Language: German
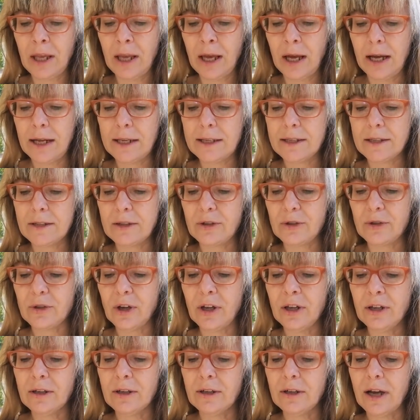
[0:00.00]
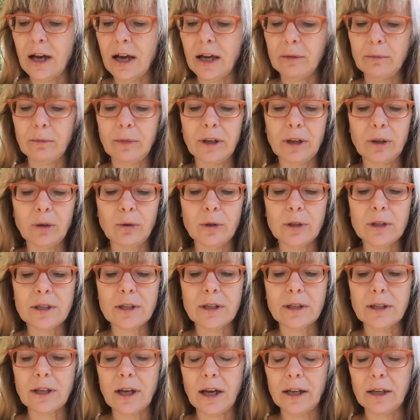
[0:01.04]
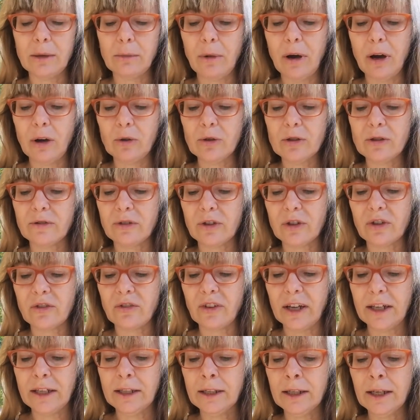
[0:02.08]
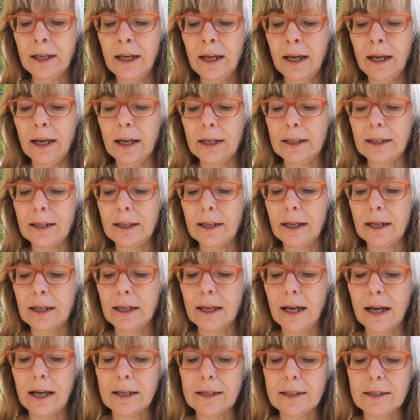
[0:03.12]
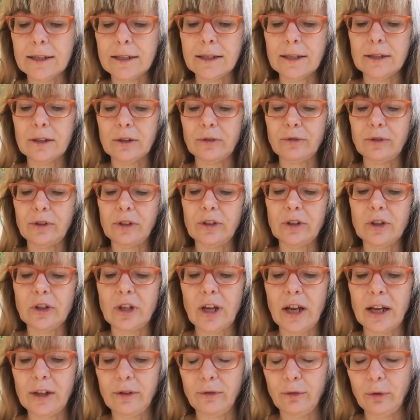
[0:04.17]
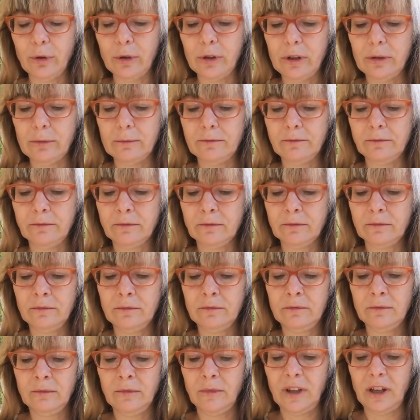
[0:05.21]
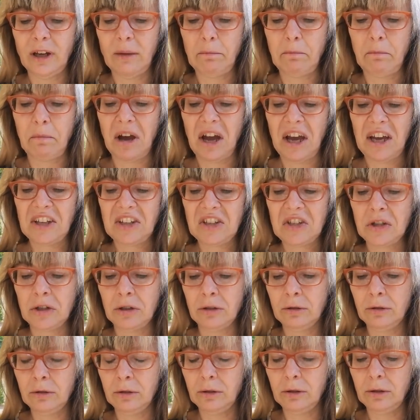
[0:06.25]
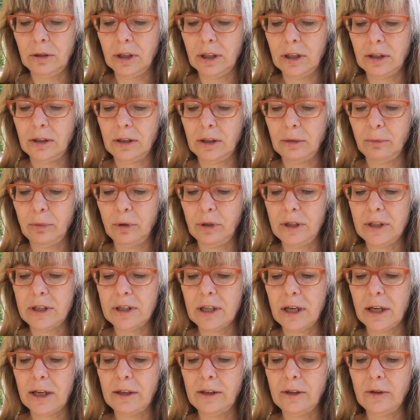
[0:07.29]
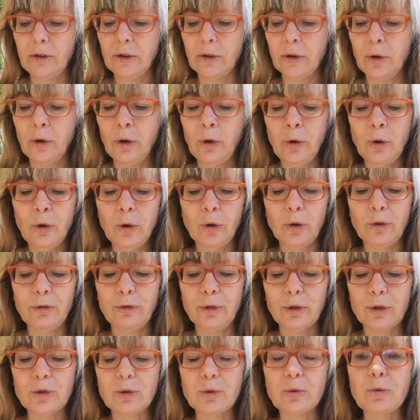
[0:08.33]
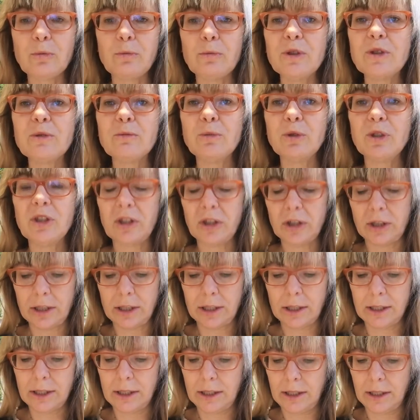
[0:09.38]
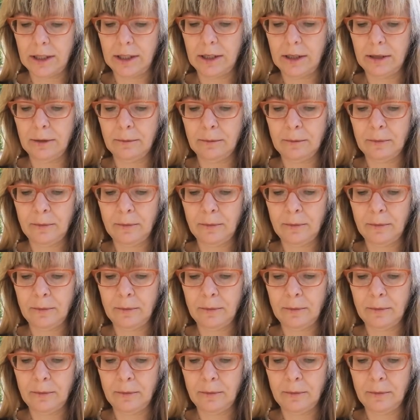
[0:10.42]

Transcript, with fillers: Als die Sonne einmal kurz hinter einem Haus verschwand, hatte er klare Sicht auf die Gestalt vor ihm. Der Preis, dachte der Polizeidiener und verzog missmutig das Gesicht.